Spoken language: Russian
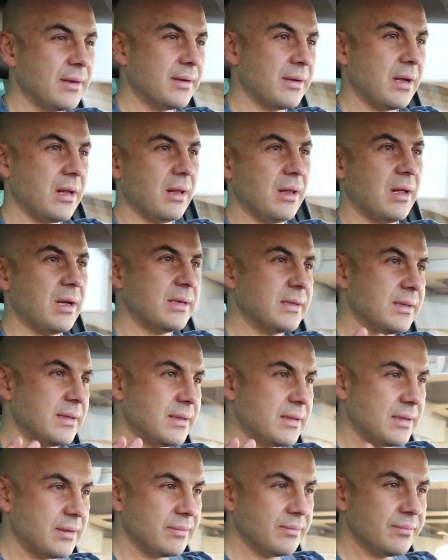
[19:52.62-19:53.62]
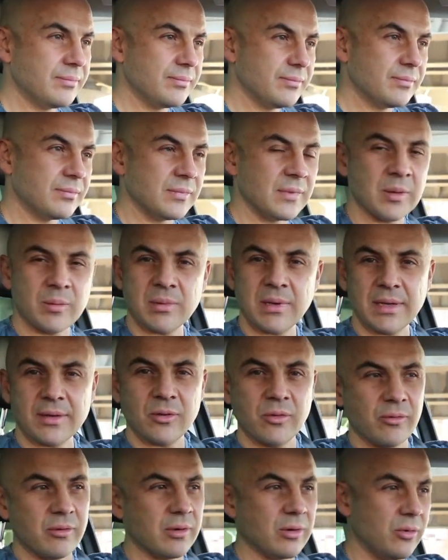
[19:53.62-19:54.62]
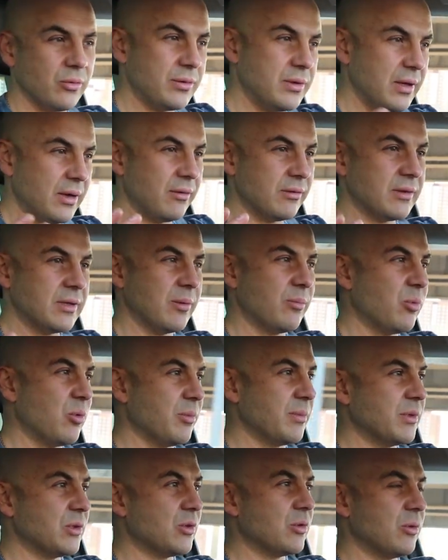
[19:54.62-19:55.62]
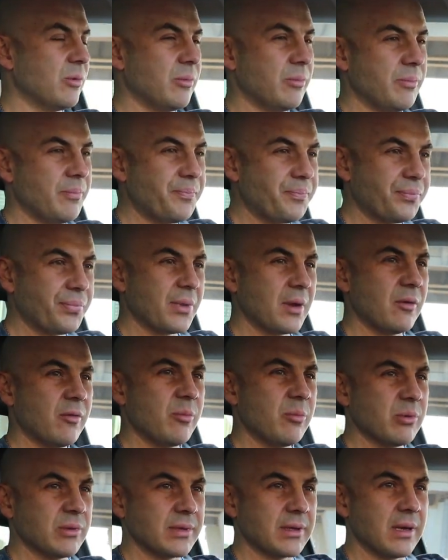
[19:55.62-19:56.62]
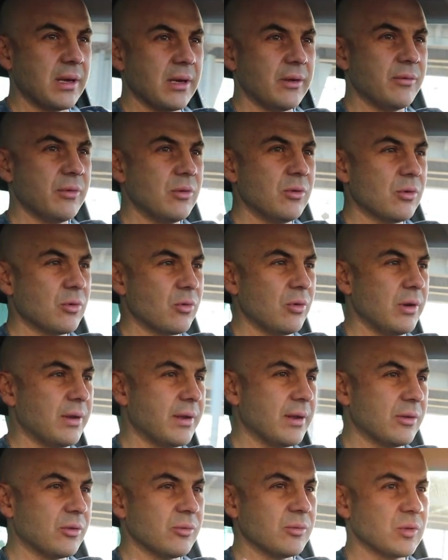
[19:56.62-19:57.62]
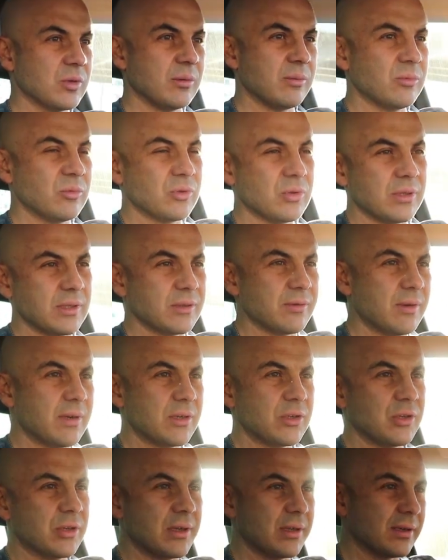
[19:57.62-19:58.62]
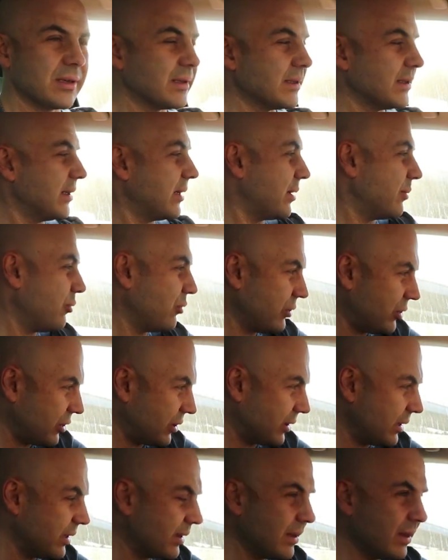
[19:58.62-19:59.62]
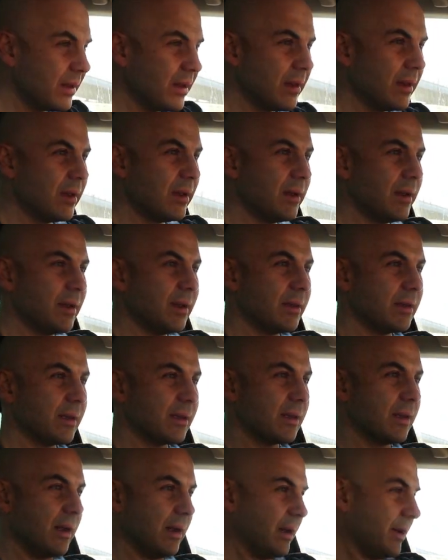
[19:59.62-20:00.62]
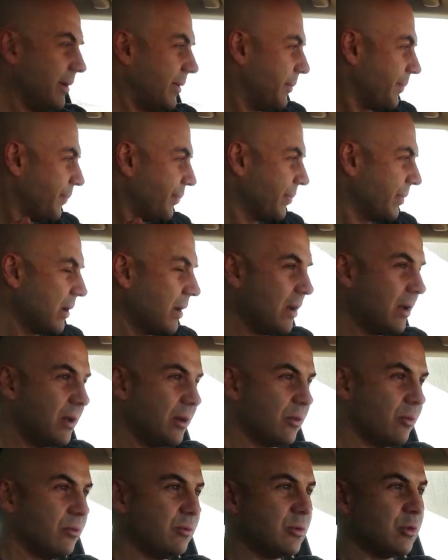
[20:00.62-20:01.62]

наладить, набрать новых людей. Все помните, что выпускали видеоролики о том, что нужны сварщики, разнорабочие и так далее. Ну